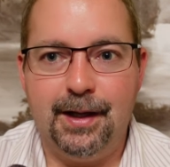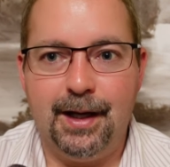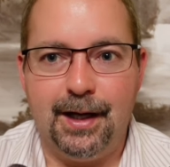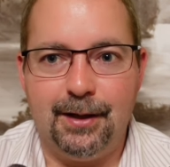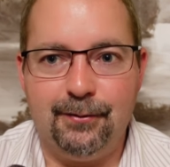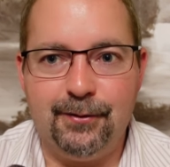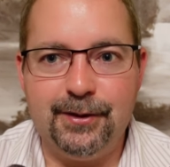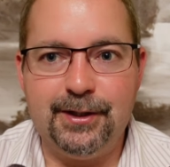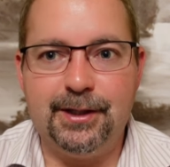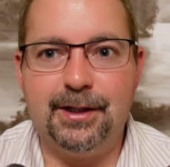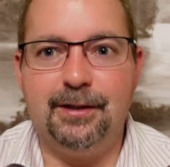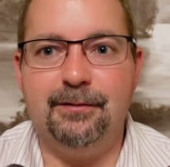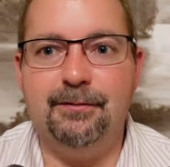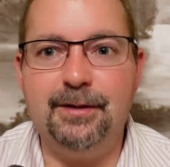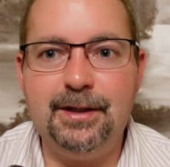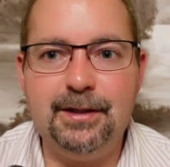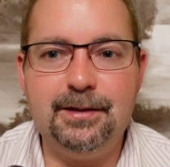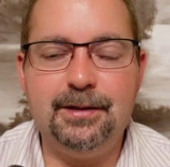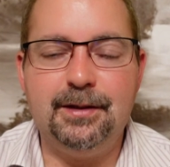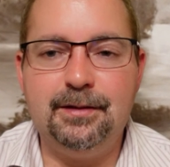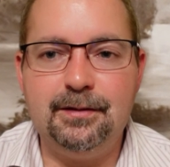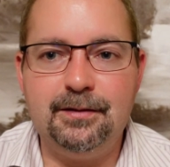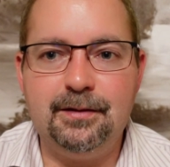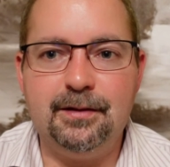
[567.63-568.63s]
aber ich
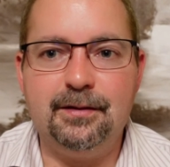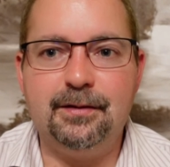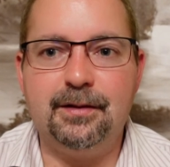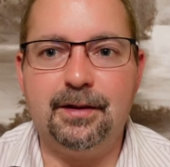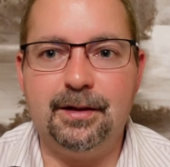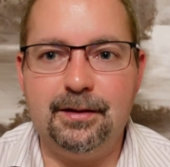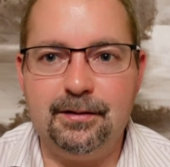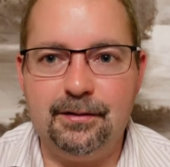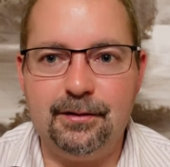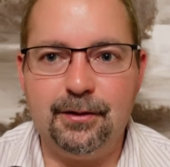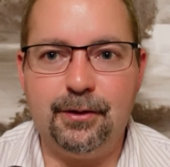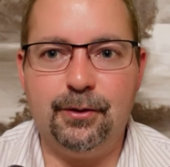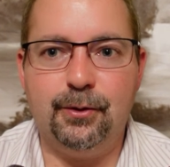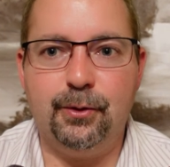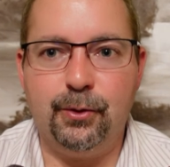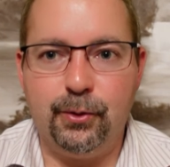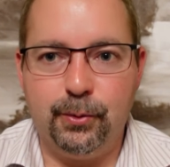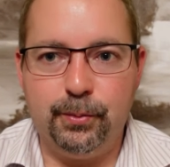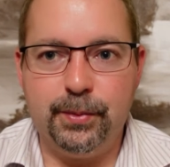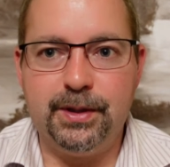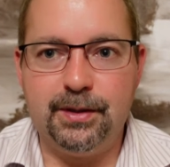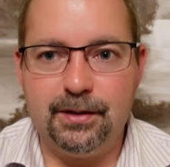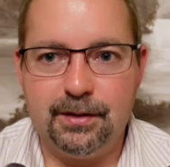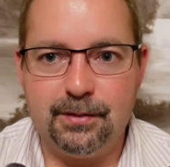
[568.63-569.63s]
gewichte dieses Risiko
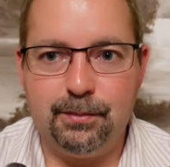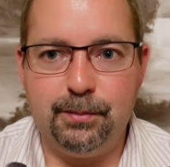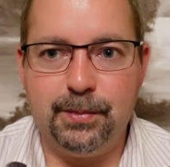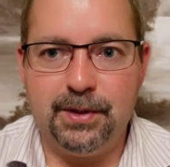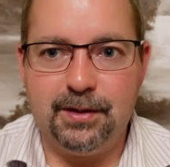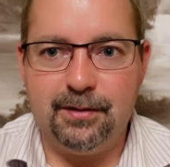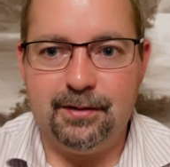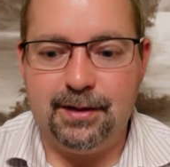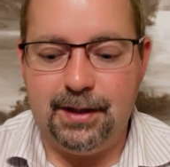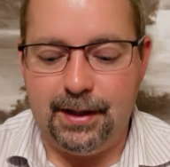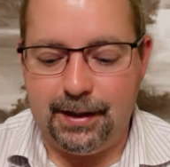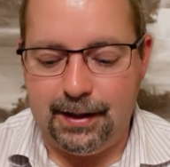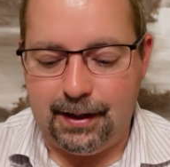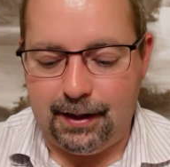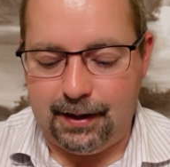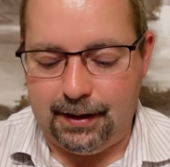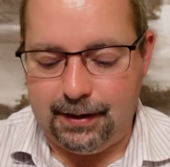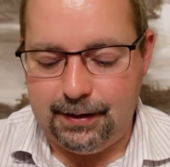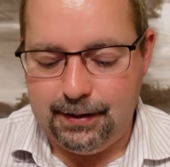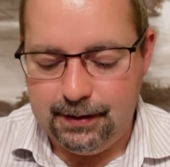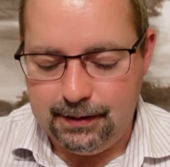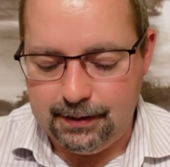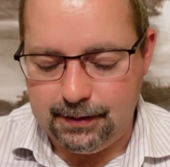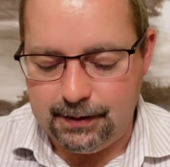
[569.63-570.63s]
mit, mit sehr
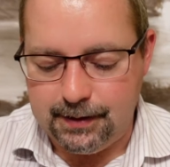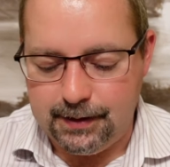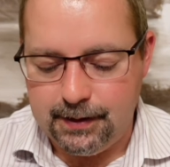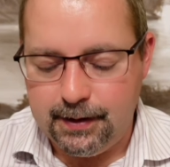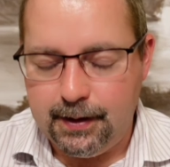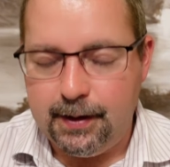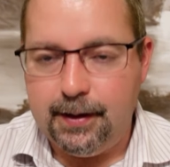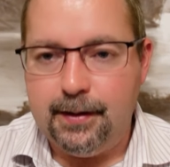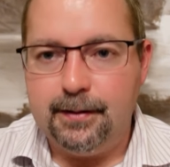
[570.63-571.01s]
gering. Ja.